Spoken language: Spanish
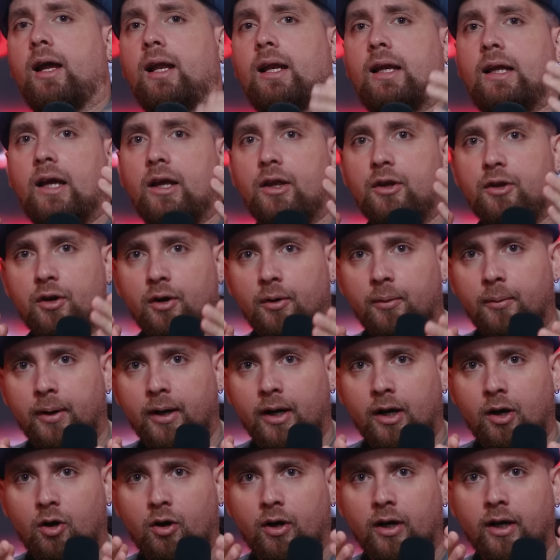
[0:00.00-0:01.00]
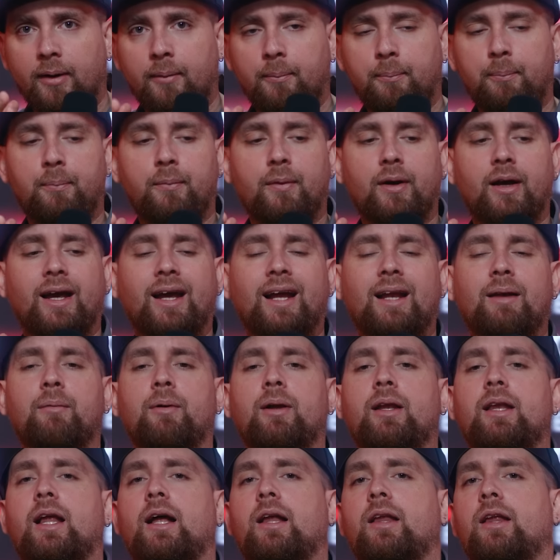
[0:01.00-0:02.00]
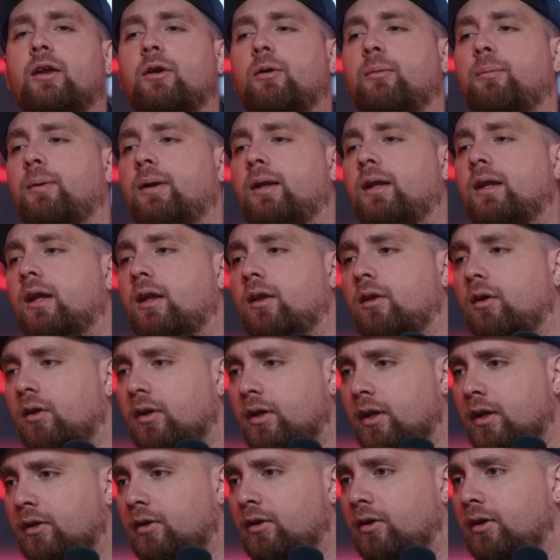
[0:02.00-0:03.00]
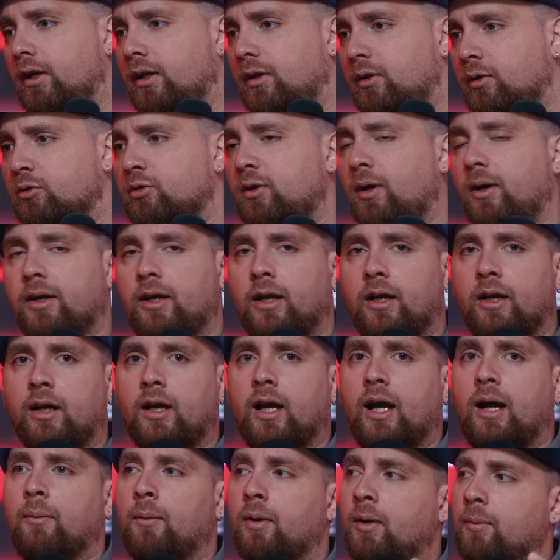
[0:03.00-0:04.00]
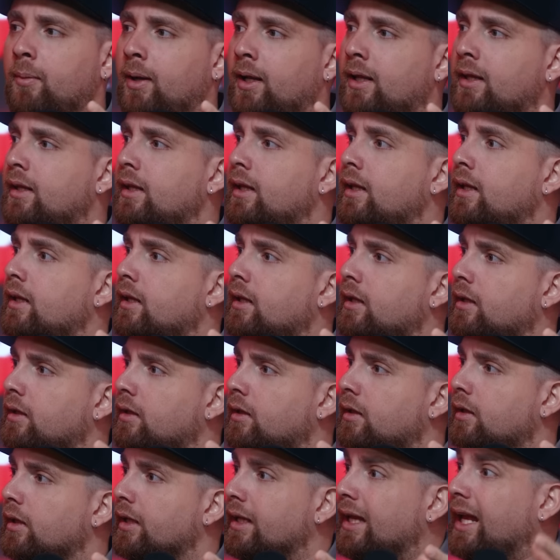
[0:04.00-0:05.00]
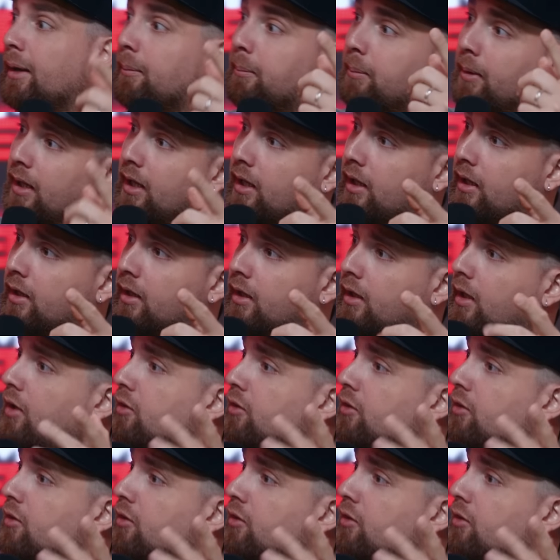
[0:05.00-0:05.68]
El que yo veo que es el verdadero perdedor de todo esto, ¿tú sabes quién es? Abel Martínez y el PLD.